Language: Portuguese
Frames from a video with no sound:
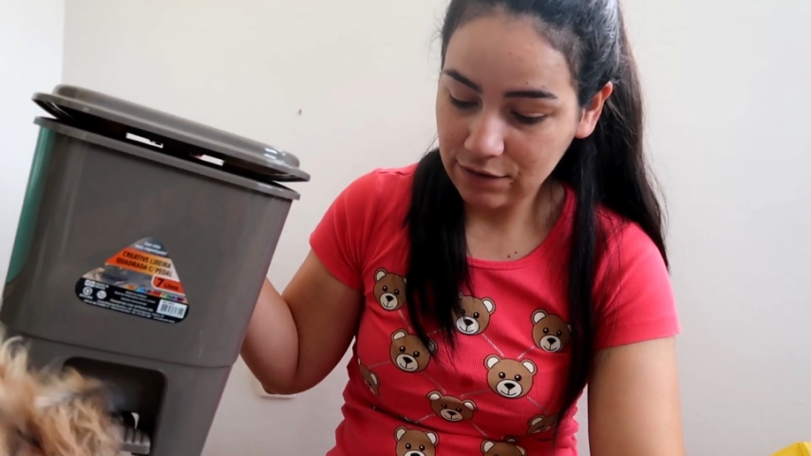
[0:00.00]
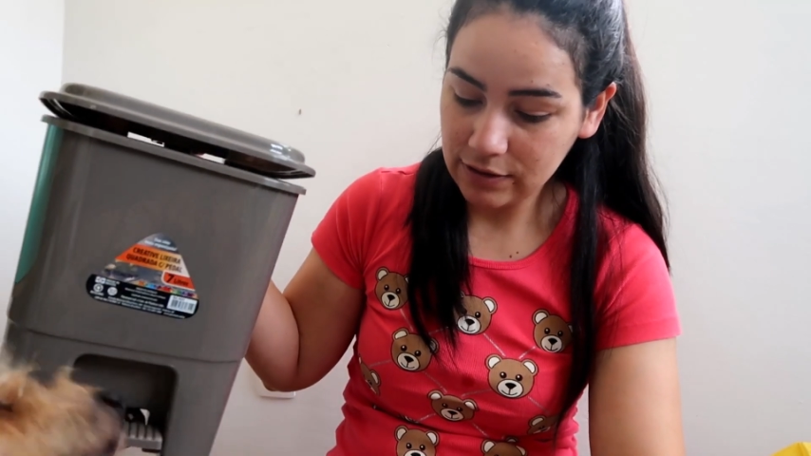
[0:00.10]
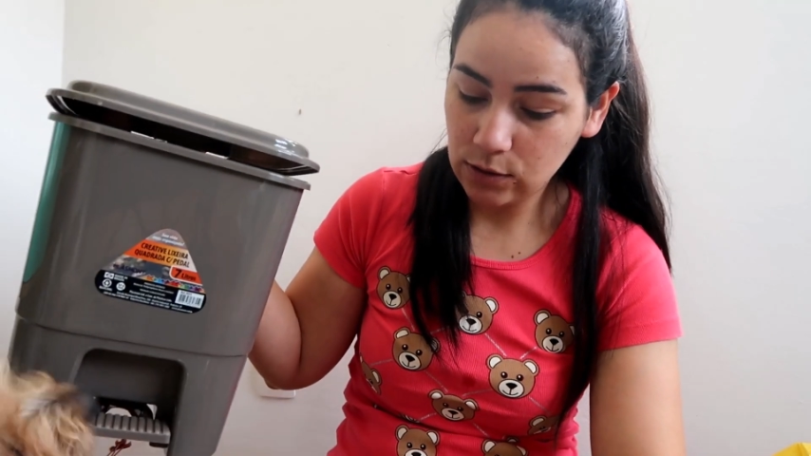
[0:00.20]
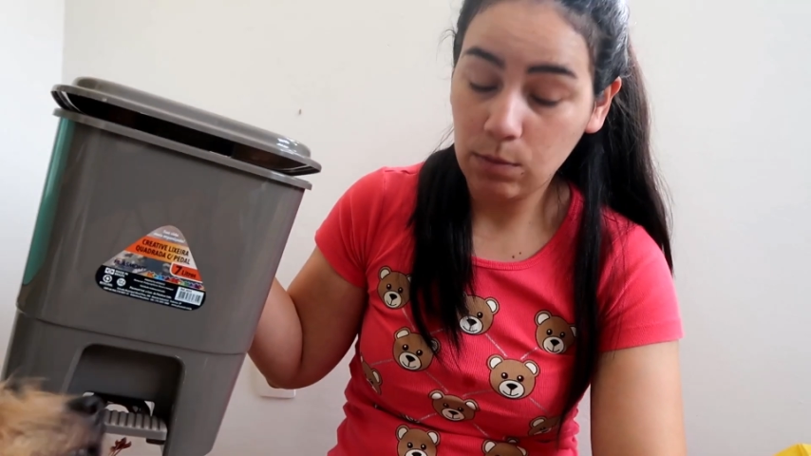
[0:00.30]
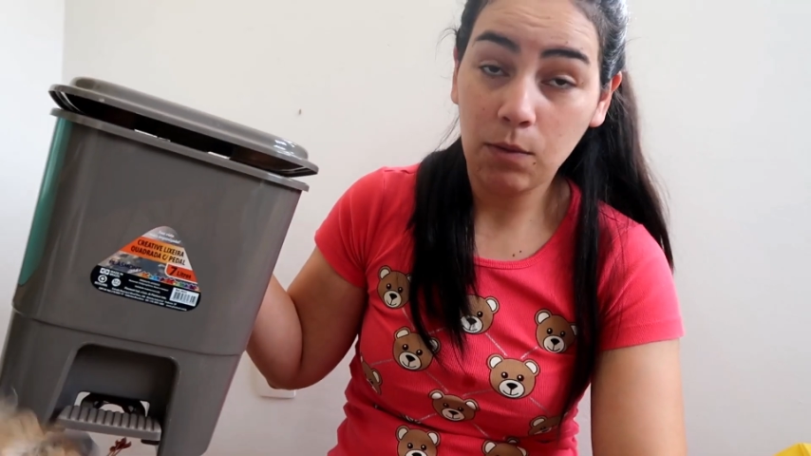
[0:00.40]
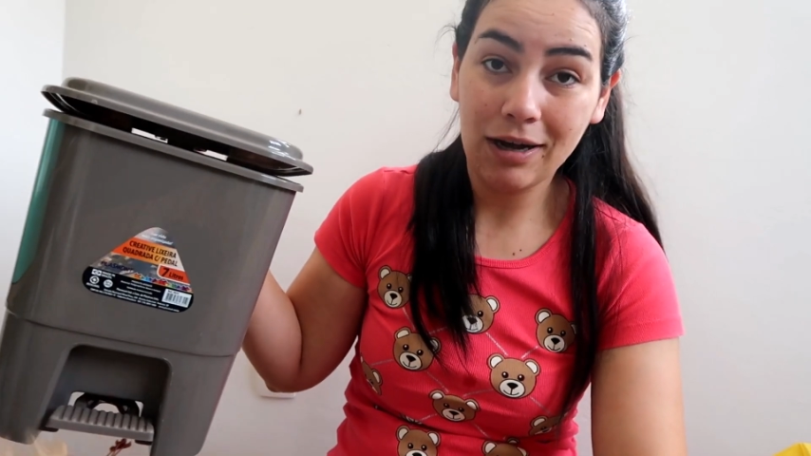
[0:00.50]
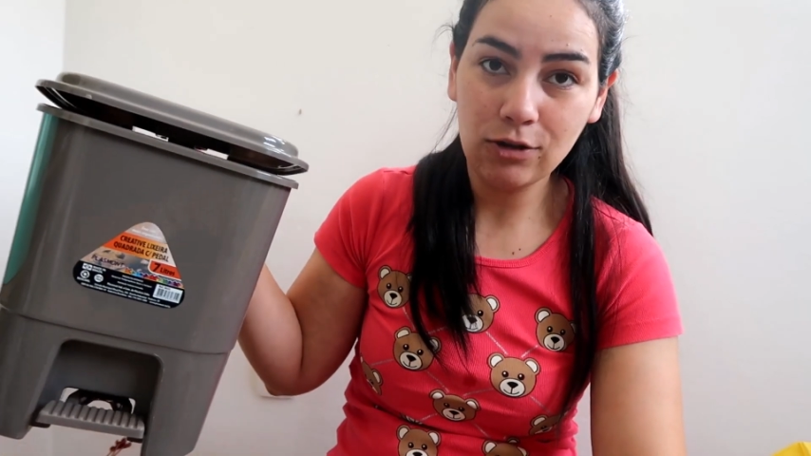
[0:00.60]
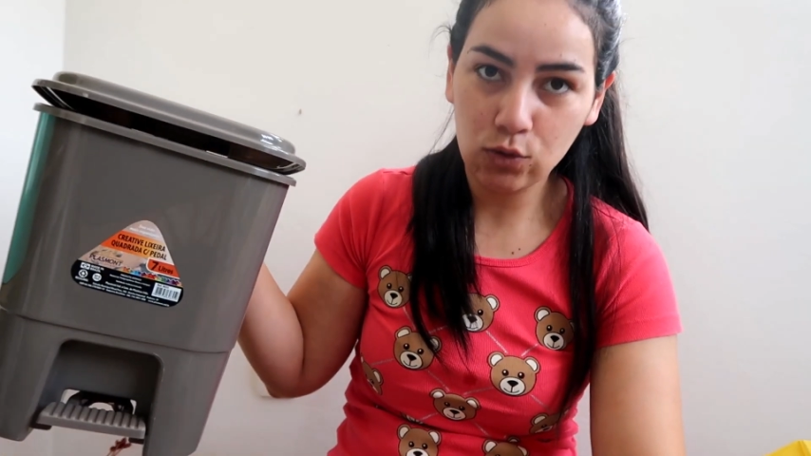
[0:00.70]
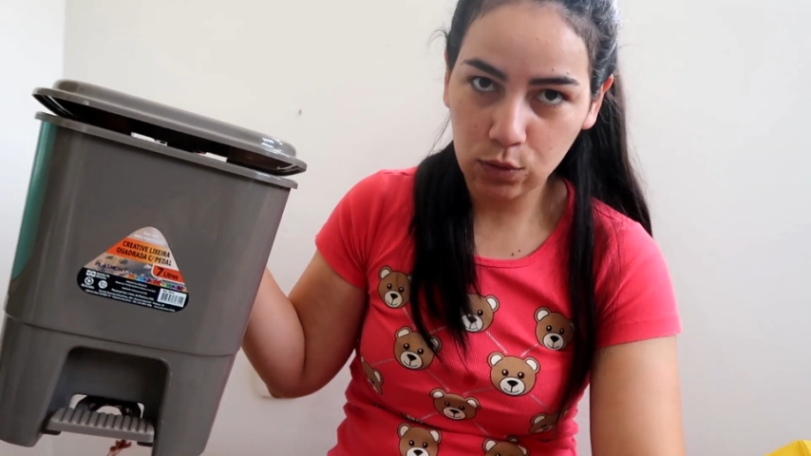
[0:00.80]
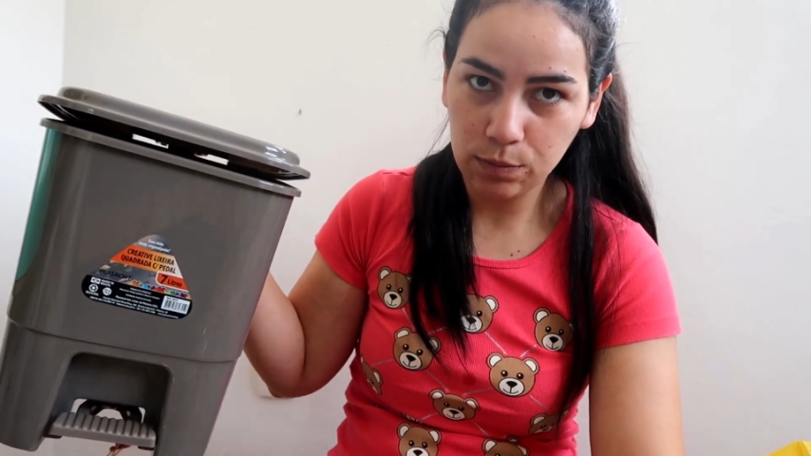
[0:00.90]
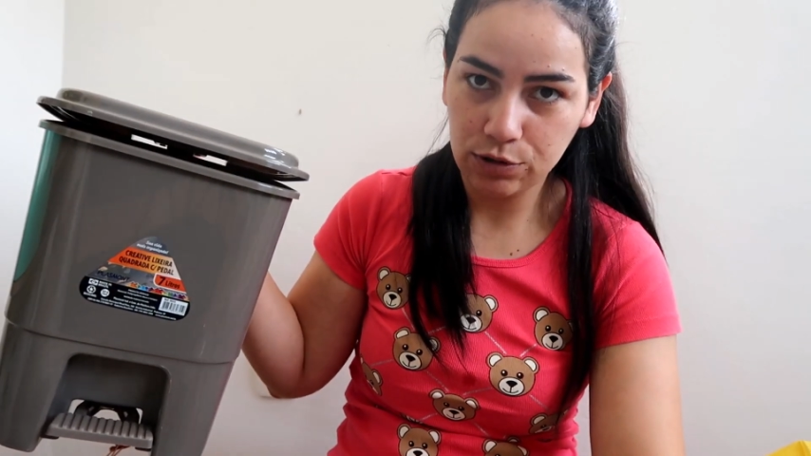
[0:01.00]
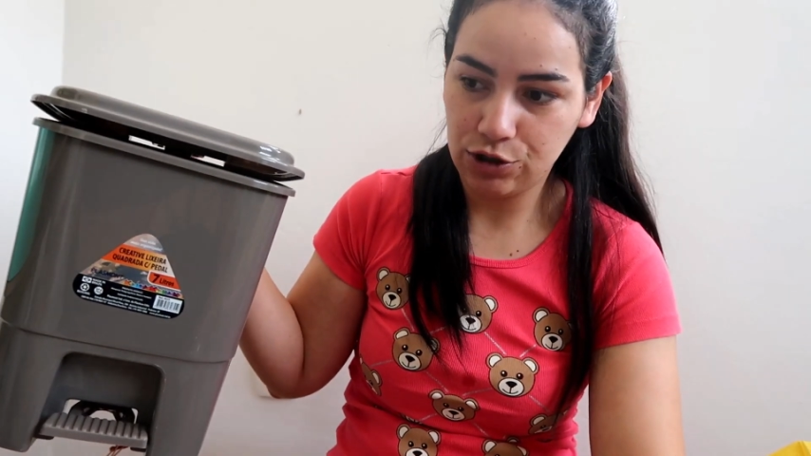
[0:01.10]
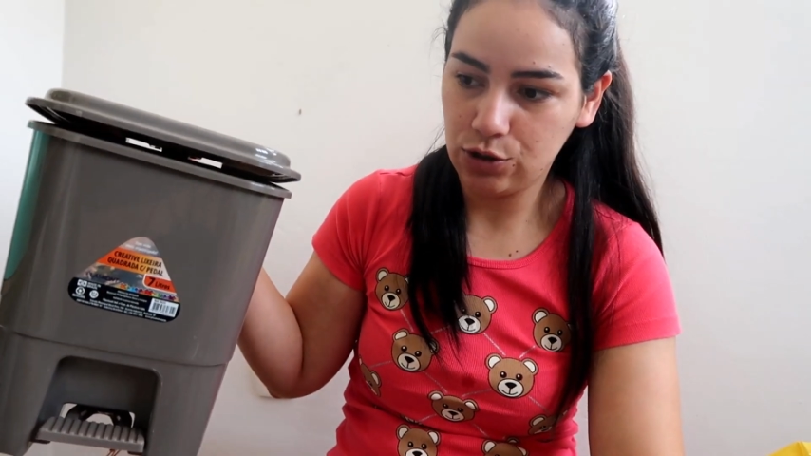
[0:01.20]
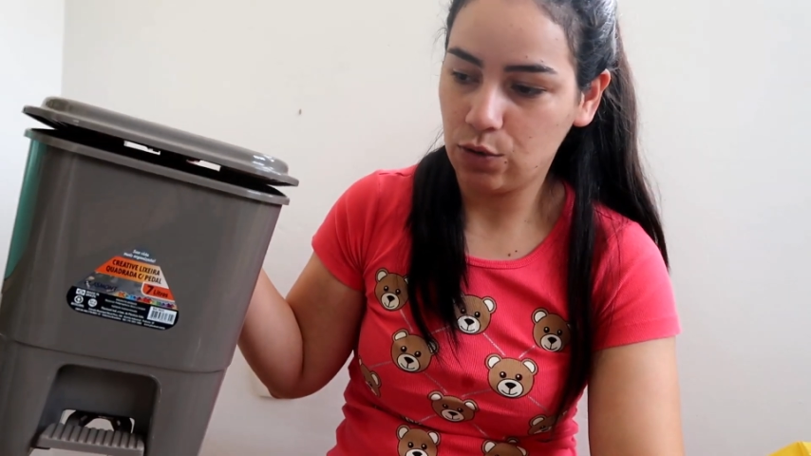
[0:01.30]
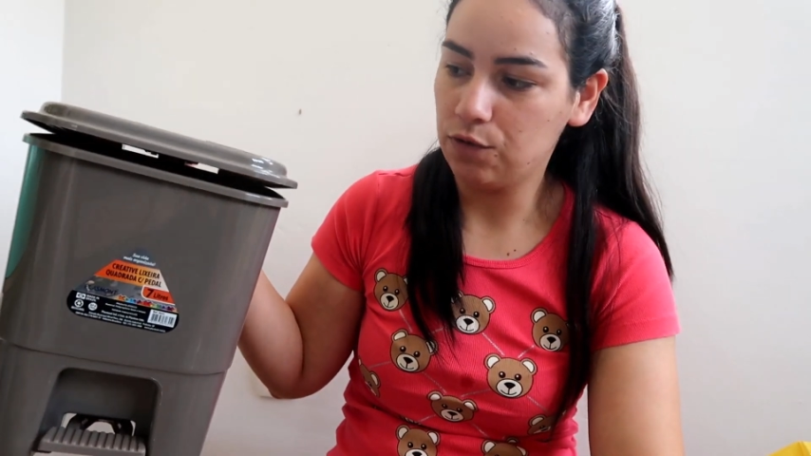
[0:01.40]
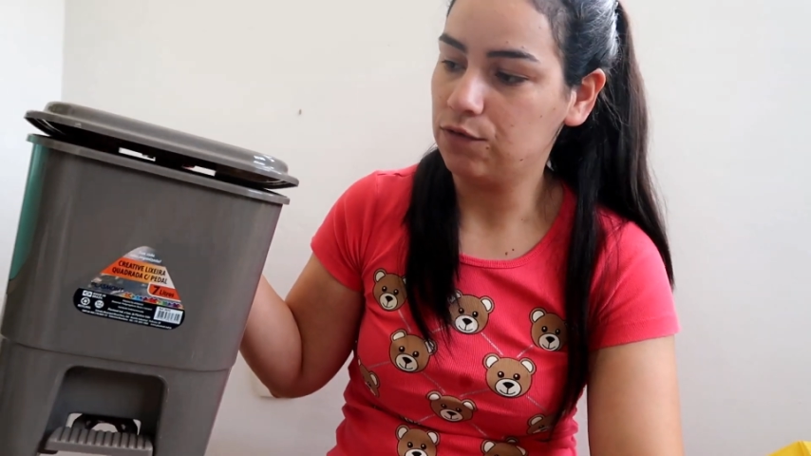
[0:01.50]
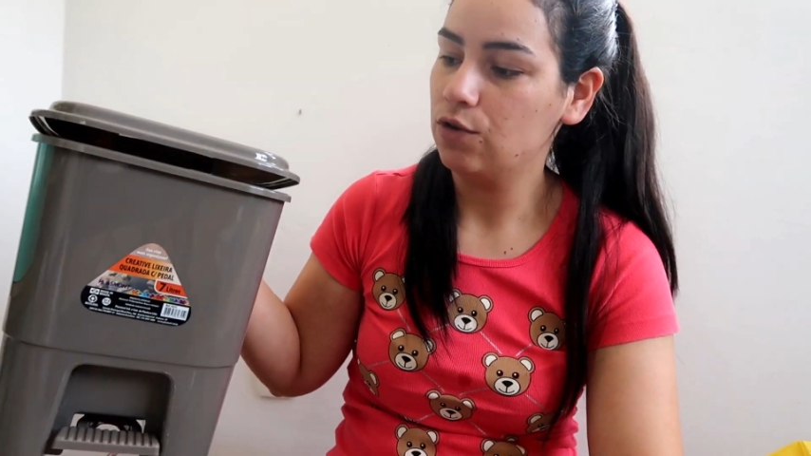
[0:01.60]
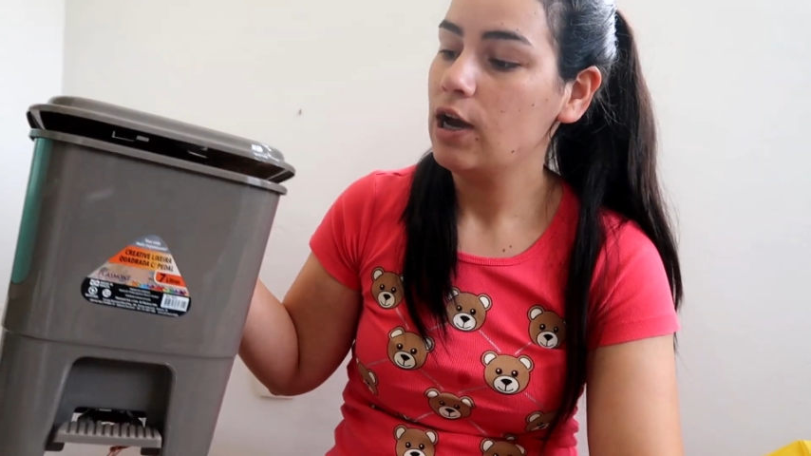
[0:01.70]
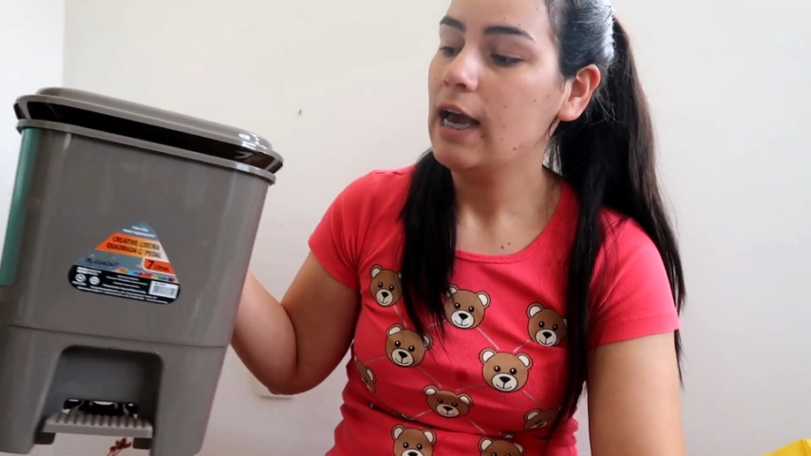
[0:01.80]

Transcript: a fazer o meu adubo de novo.